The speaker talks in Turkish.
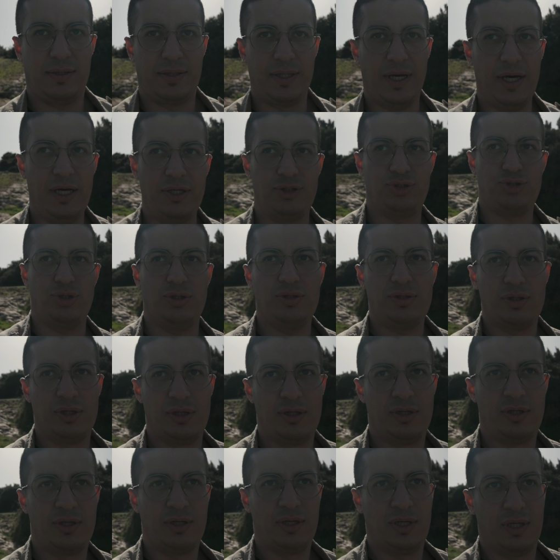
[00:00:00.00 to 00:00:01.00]
Daha çok
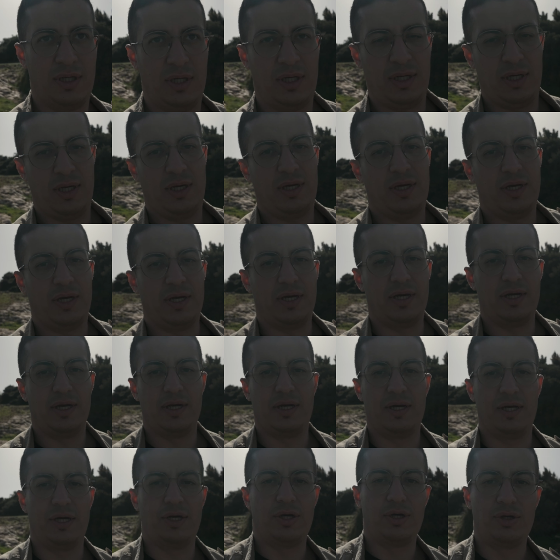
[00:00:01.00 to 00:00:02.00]
e,
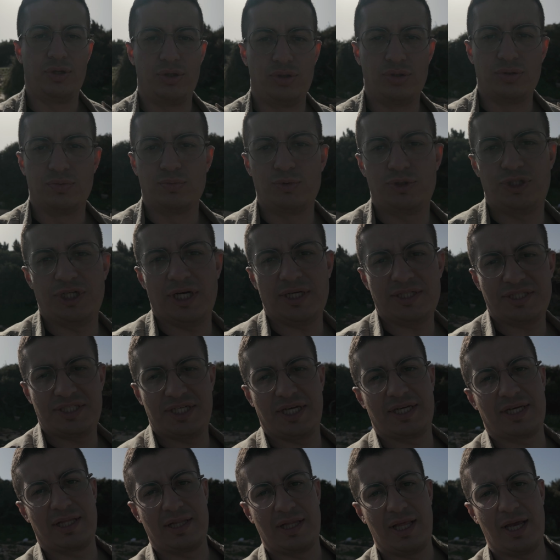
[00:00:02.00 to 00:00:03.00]
yumuşak
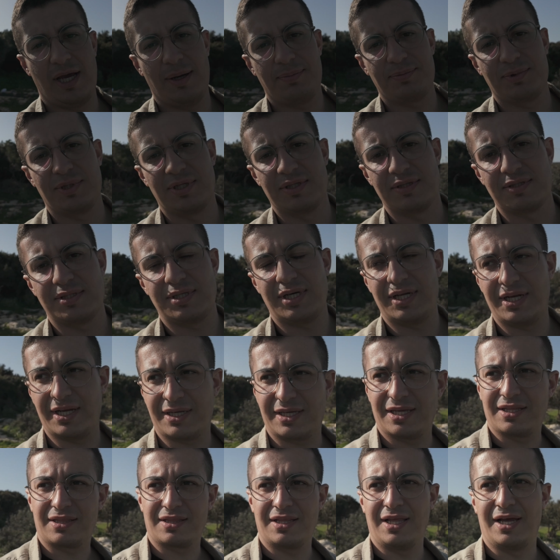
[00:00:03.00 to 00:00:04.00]
şekilde yaptığınız
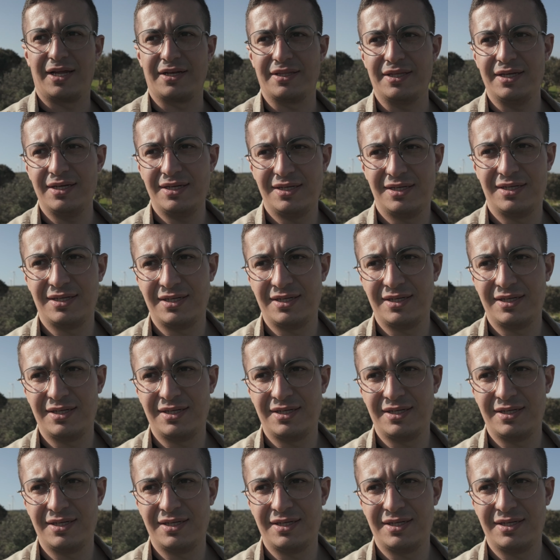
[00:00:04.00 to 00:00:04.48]
hareketlerde